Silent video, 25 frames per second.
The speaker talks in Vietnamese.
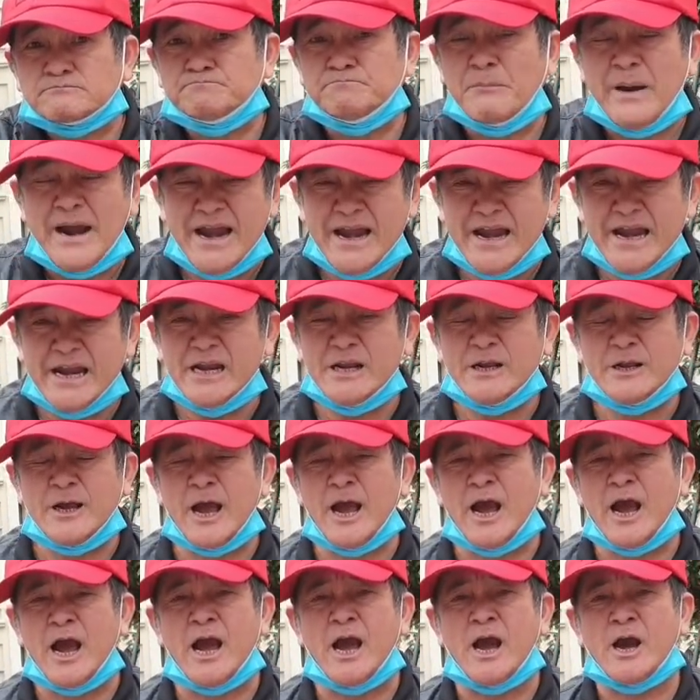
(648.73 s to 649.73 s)
Mỹ
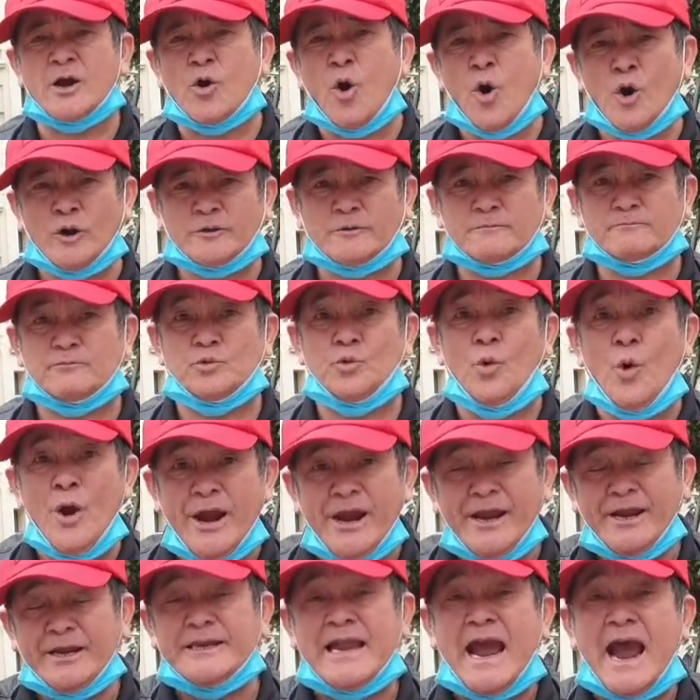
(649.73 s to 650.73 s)
à, cút
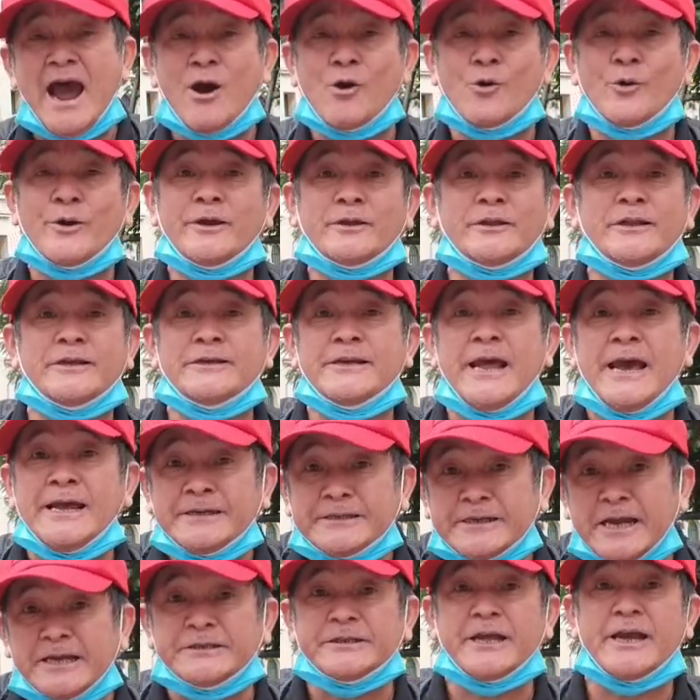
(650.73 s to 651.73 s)
ngụy nhào ấy thì
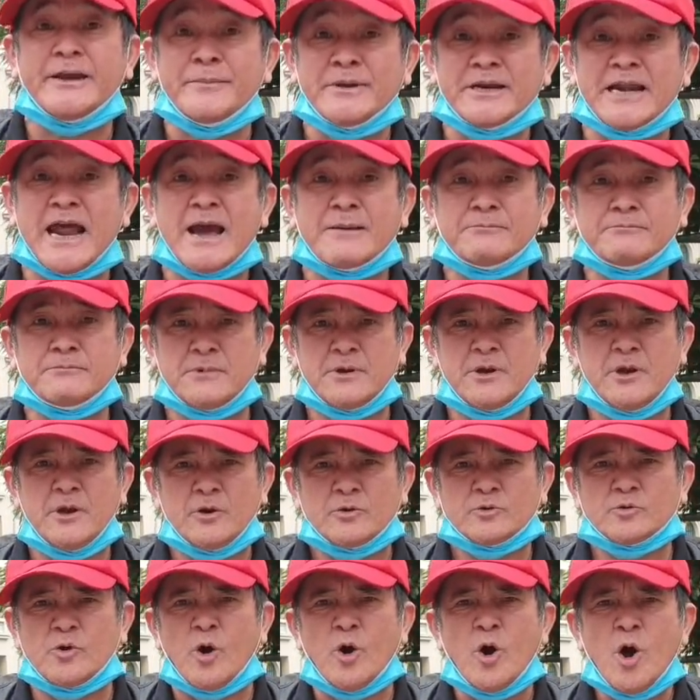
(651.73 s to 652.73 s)
nền kinh tế miền Nam
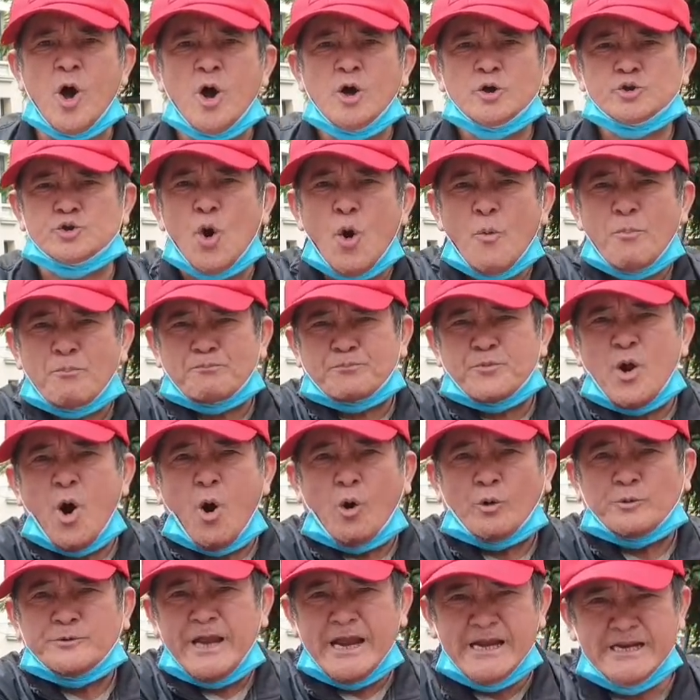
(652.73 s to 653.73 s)
nó sụp
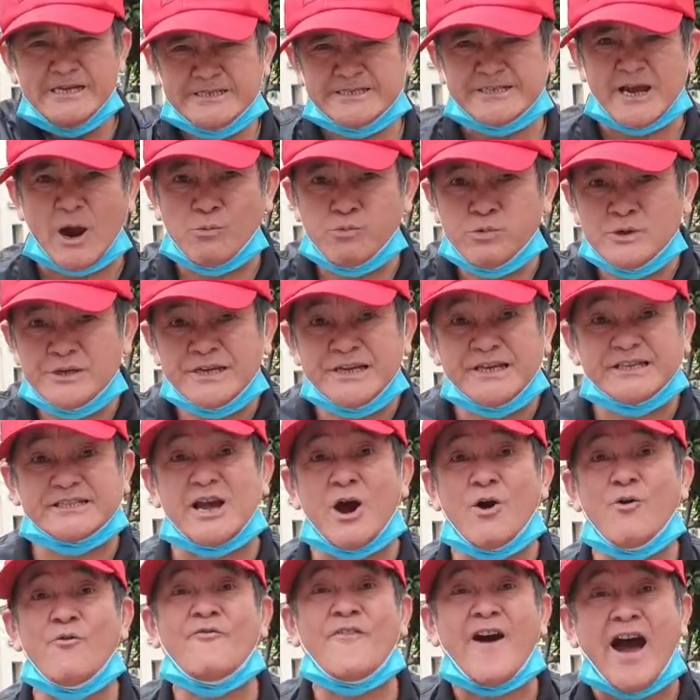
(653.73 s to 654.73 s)
đổ nhanh chóng chỉ
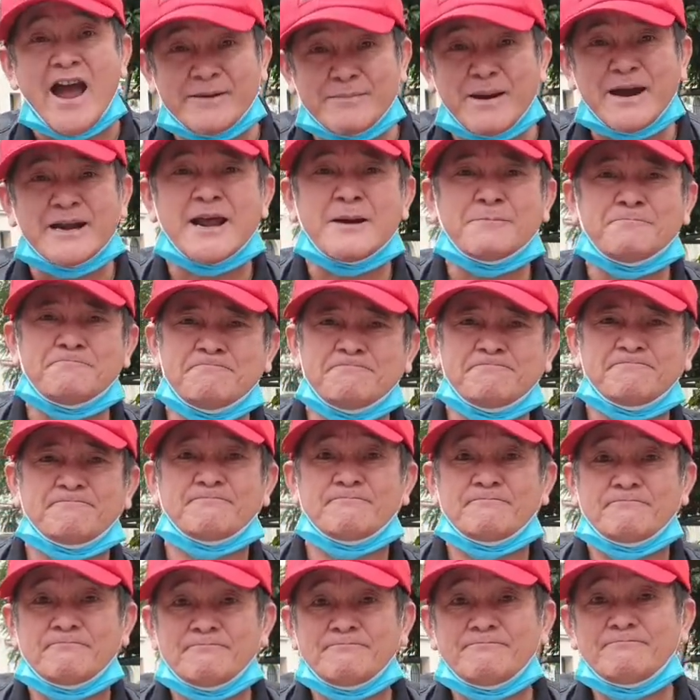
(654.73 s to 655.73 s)
sau vài ba năm.
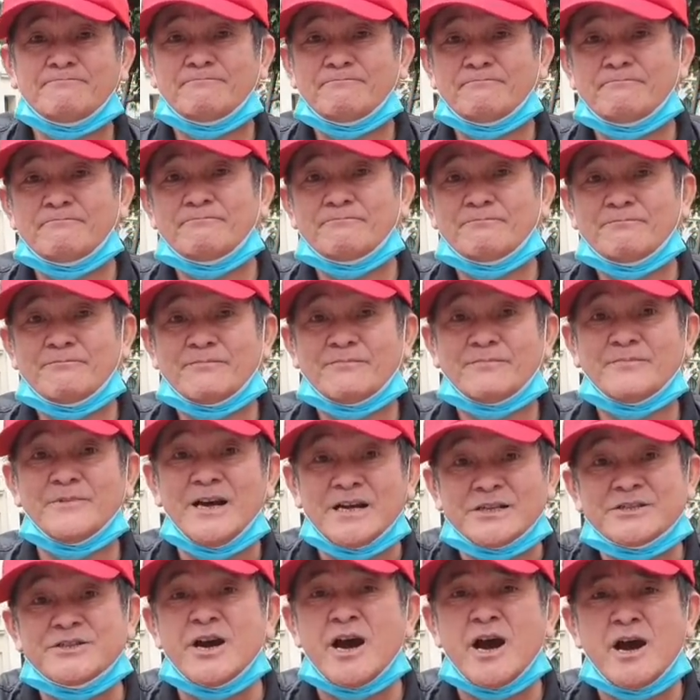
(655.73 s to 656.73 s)

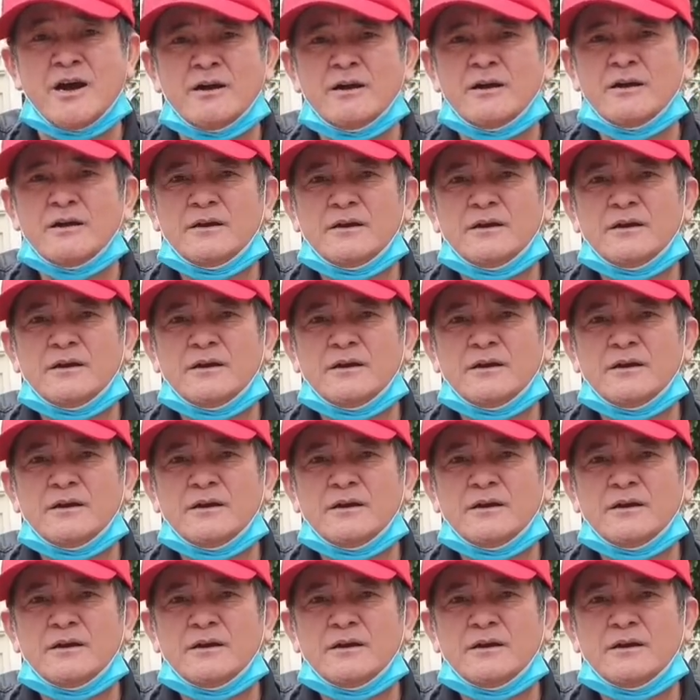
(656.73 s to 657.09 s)
Được chưa?